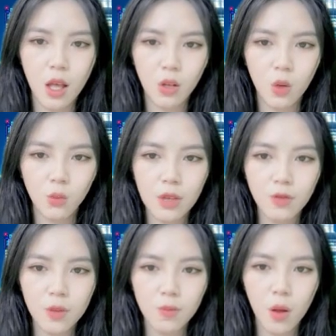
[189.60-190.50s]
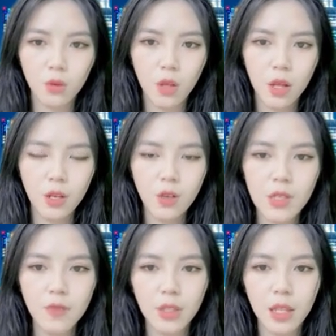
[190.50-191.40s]
Cũng theo Finbo, nếu xét
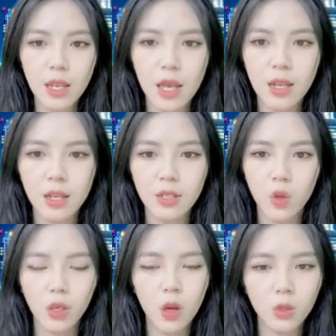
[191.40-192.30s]
về tỷ lệ lợi nhuận đầu